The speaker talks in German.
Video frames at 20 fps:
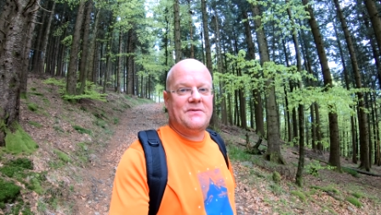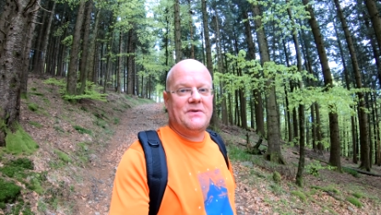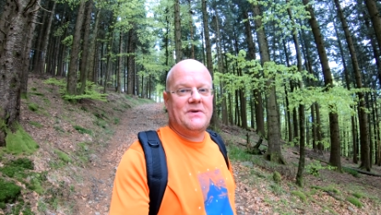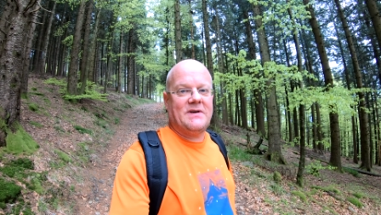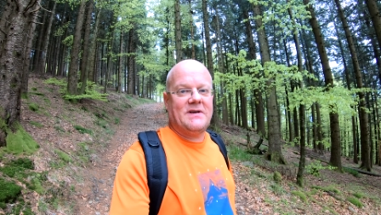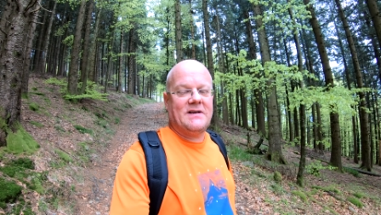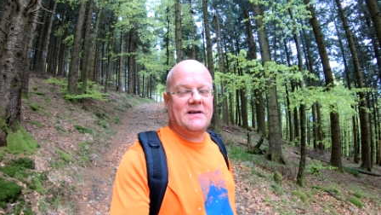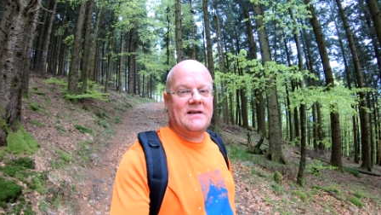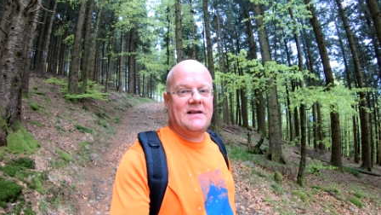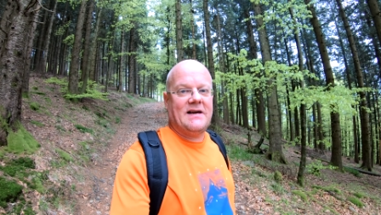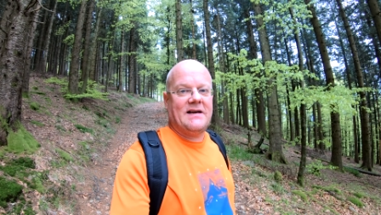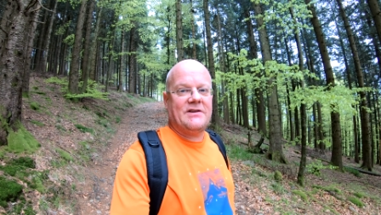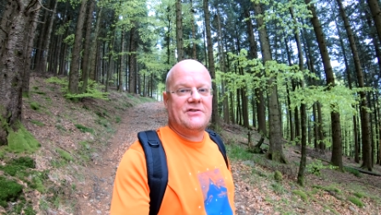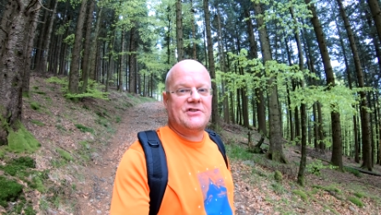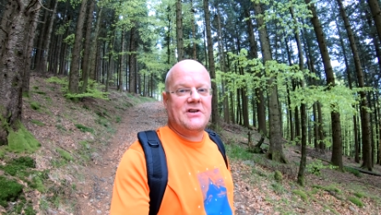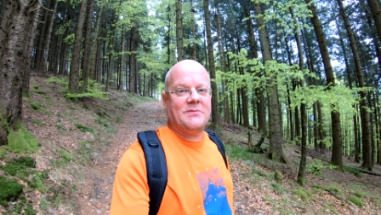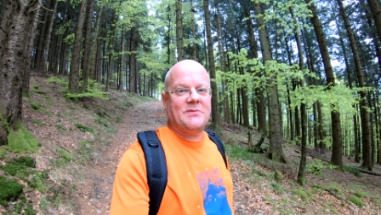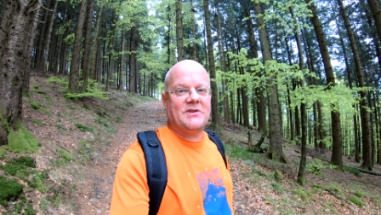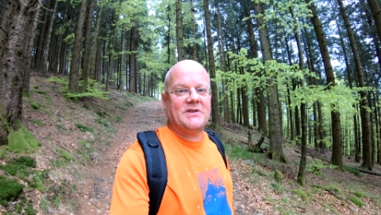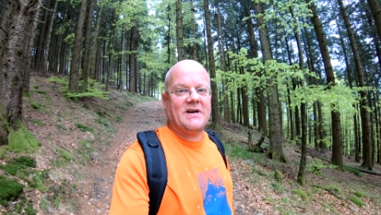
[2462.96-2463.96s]
für
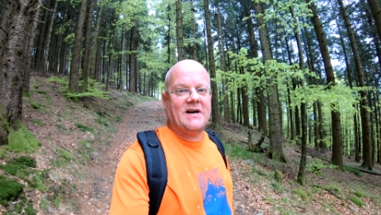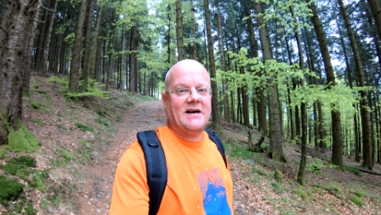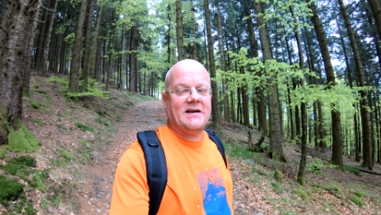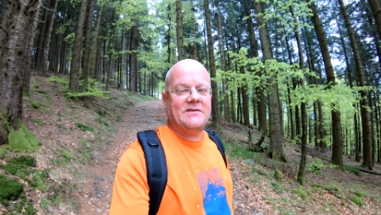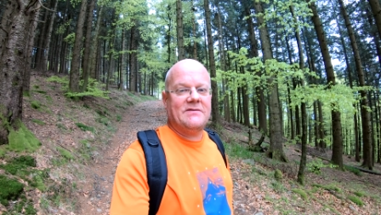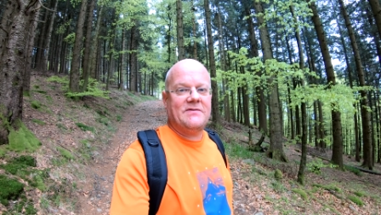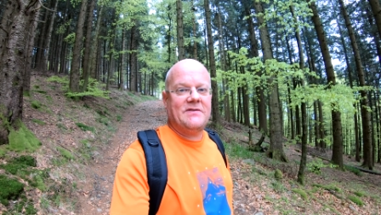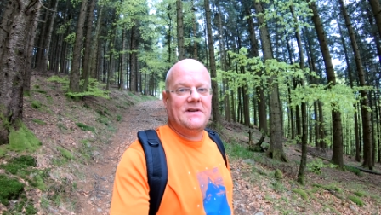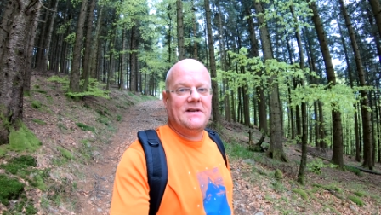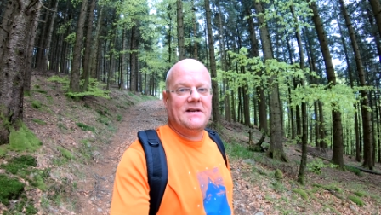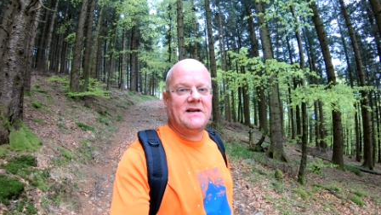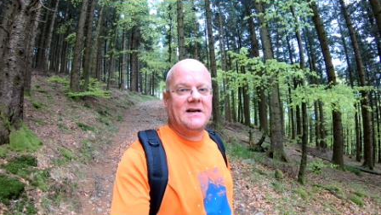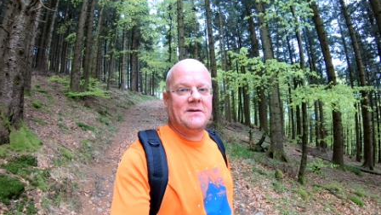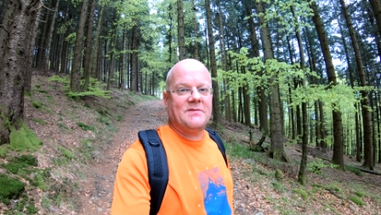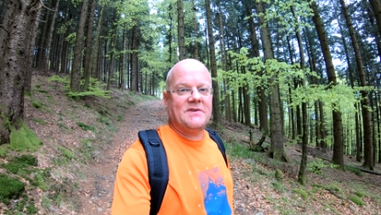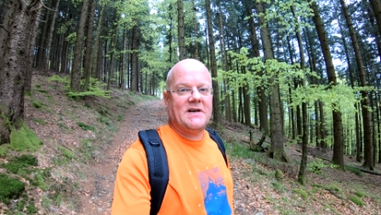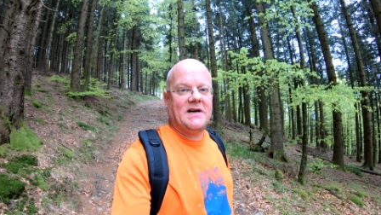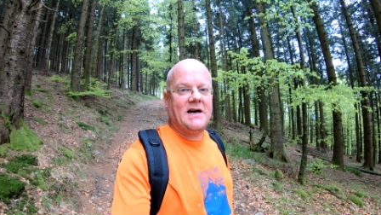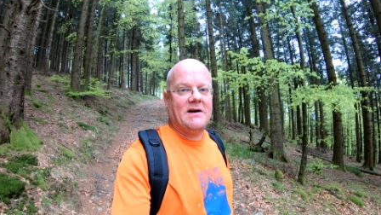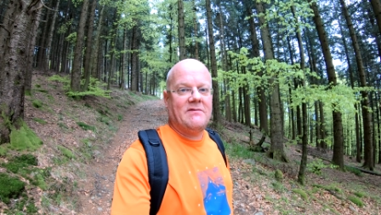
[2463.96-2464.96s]
Gleitschirm und Drachenflieger am
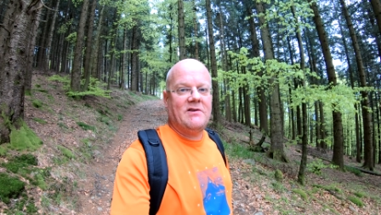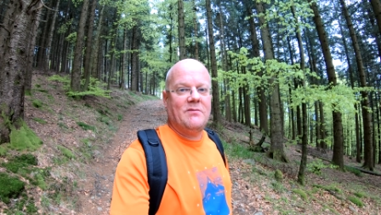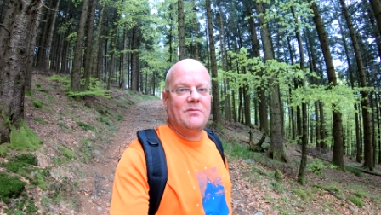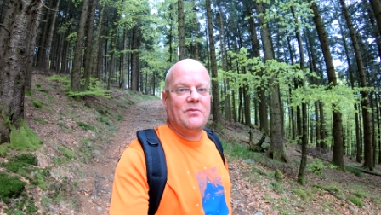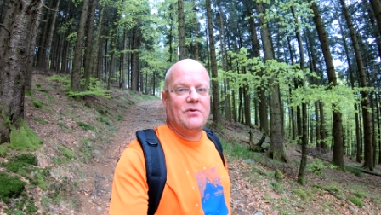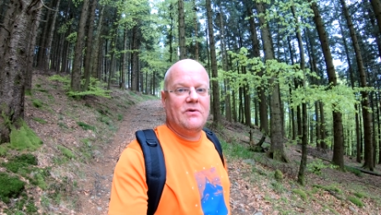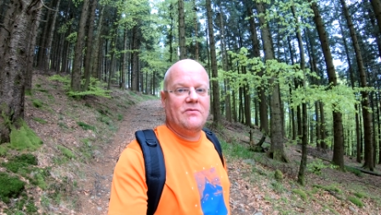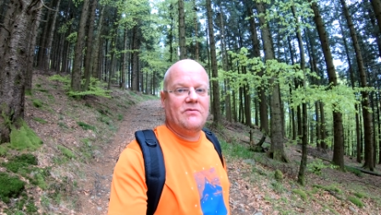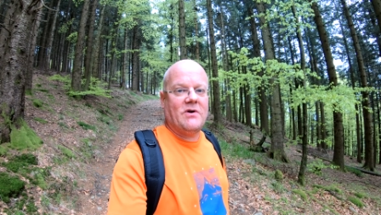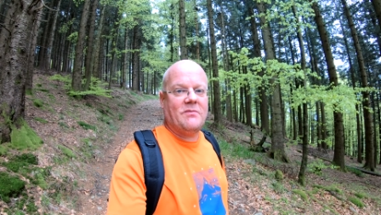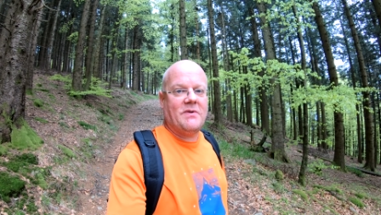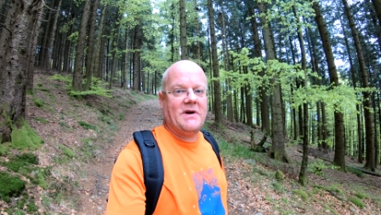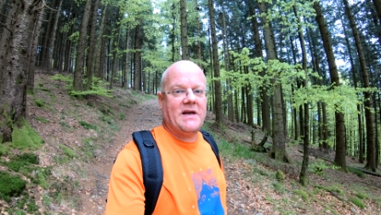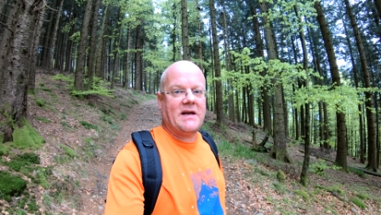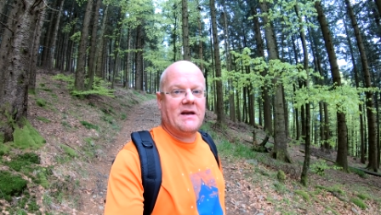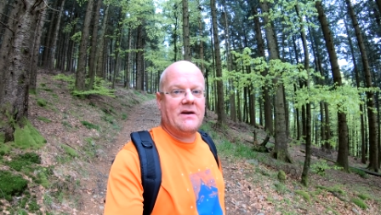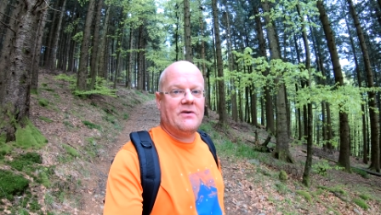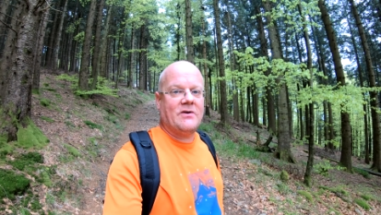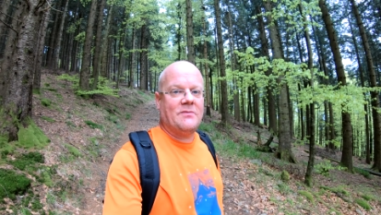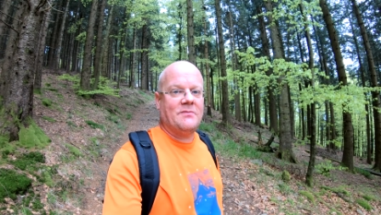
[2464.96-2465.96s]
Tafelbühl
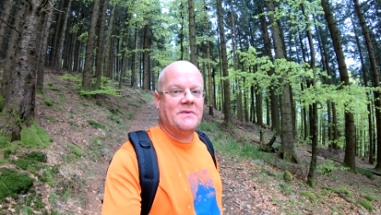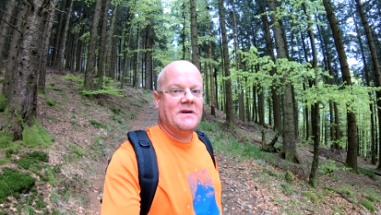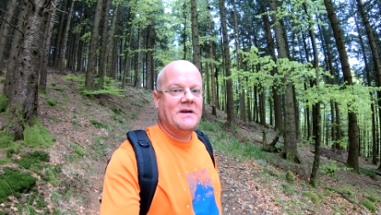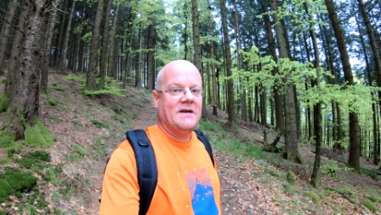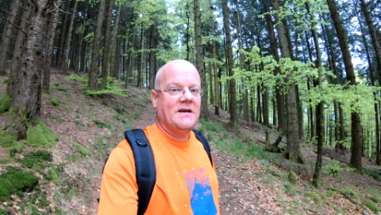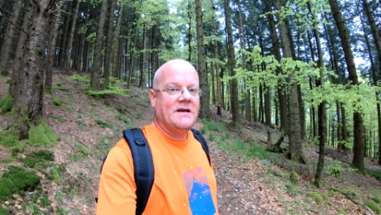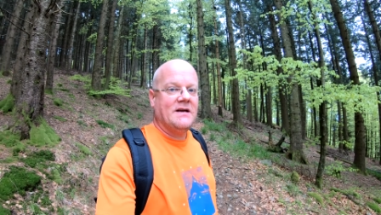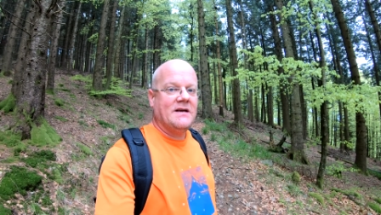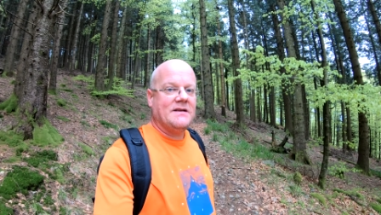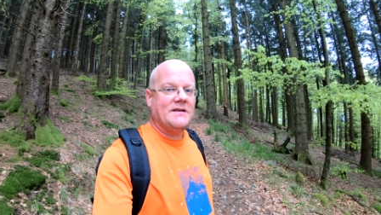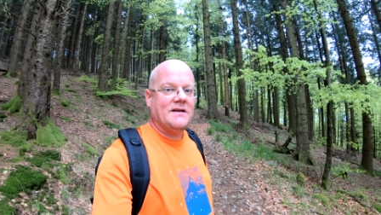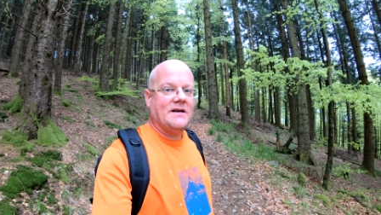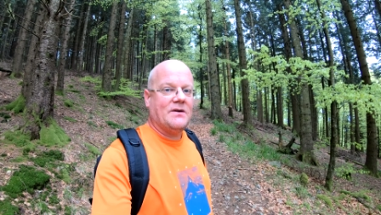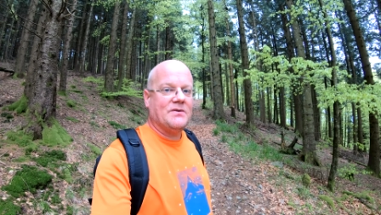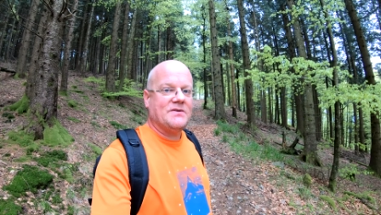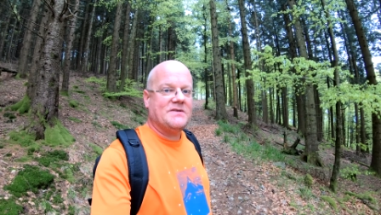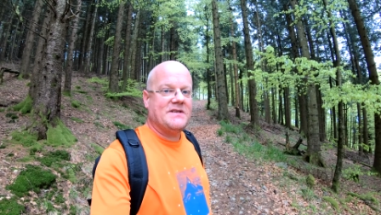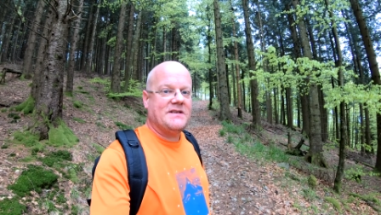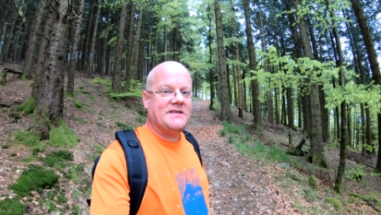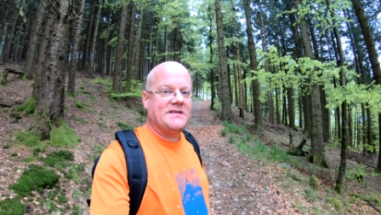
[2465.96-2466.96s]
vorbeigekommen. Die
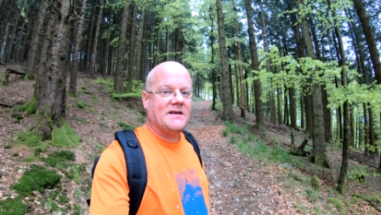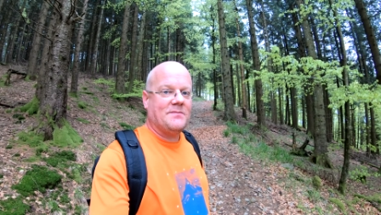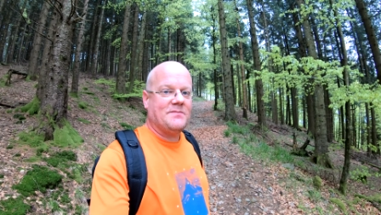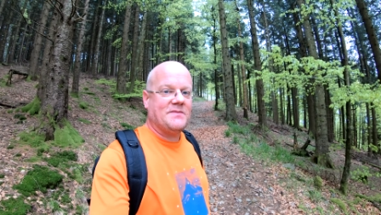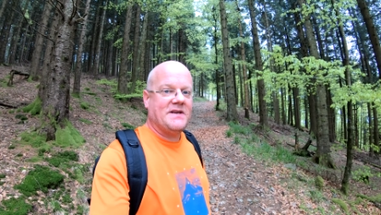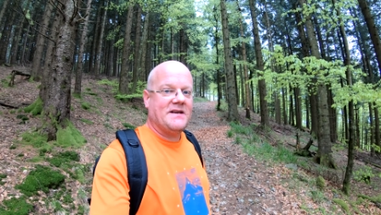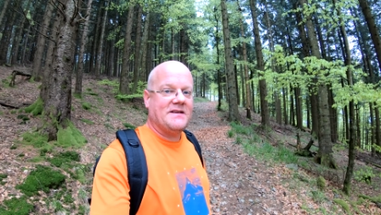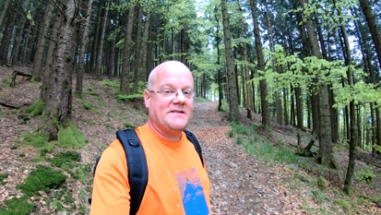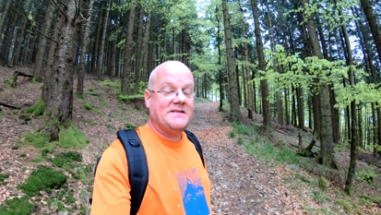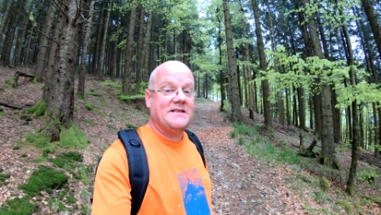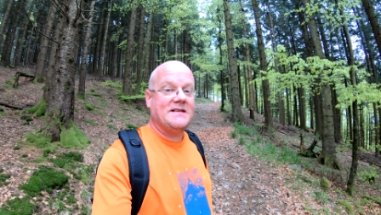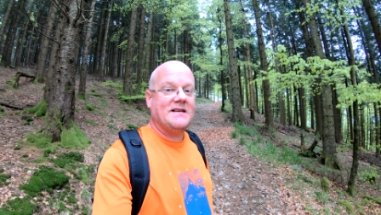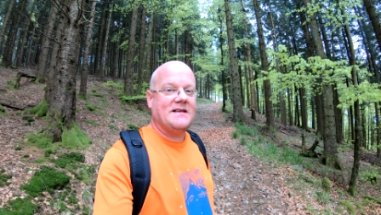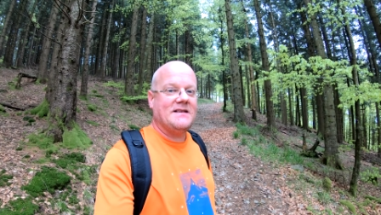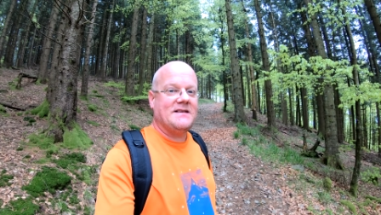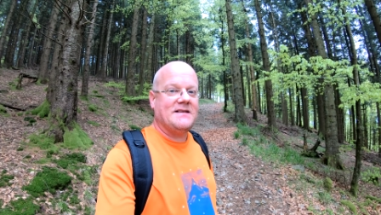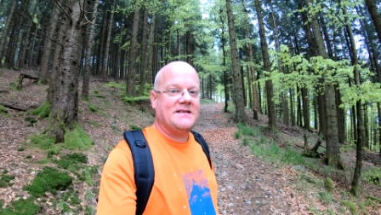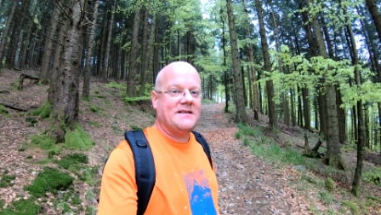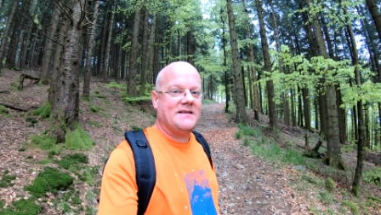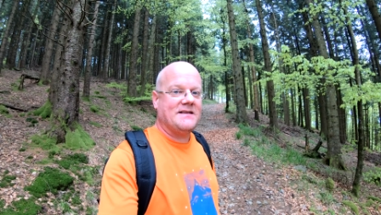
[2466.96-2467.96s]
Aussicht habt ihr ja sicherlich